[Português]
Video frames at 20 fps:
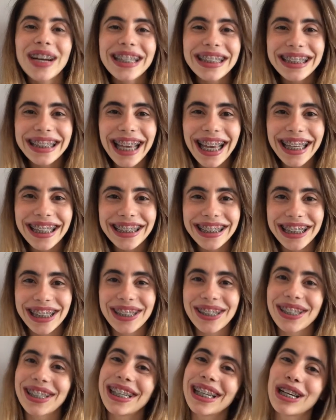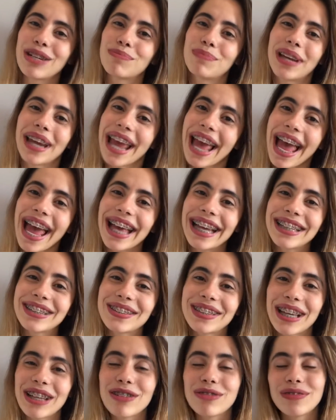Oi, gente, eu sou a Anne Gabriele, eu
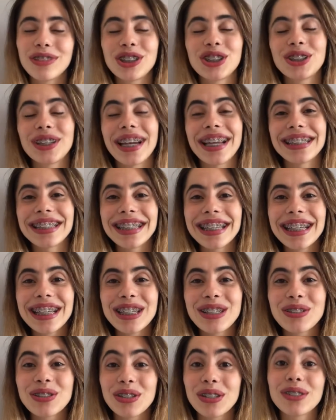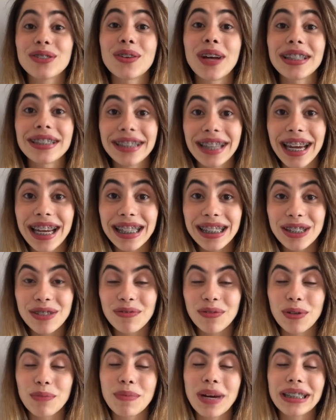tenho 23 anos, eu sou atriz
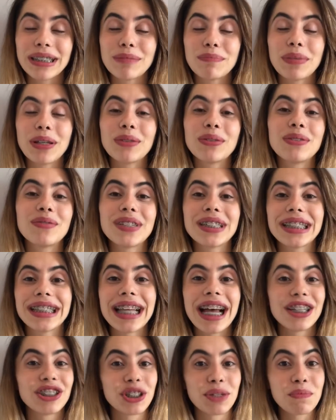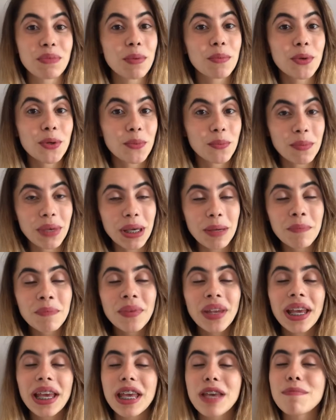formada pela Universidade Embi Morumbi
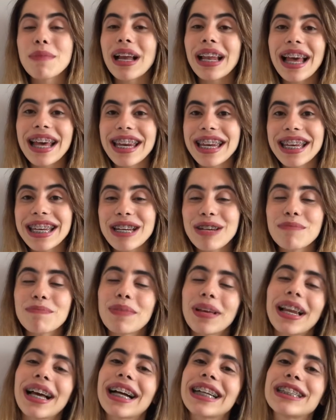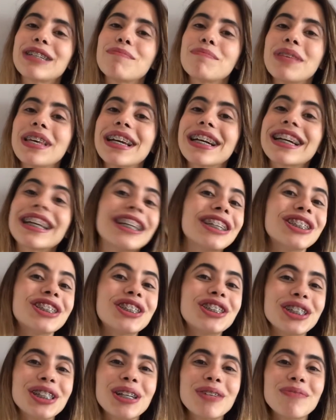e bailarina pela Academia
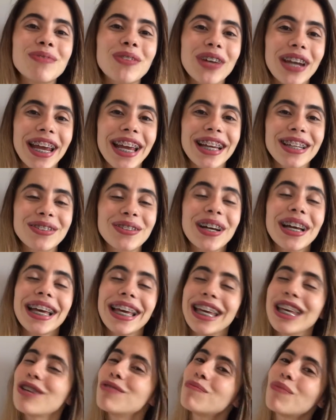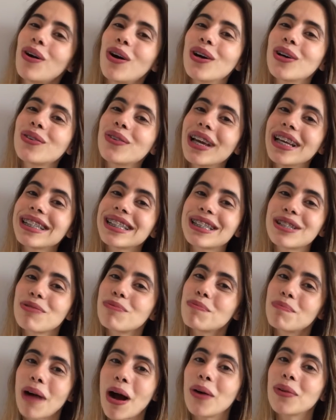Cristina Moreno e eu moro em
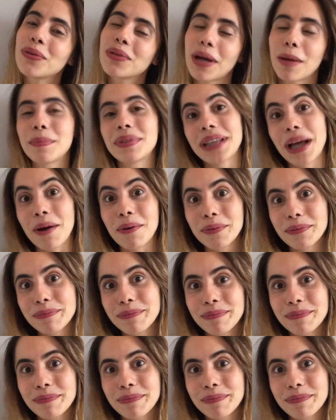São Paulo, capital.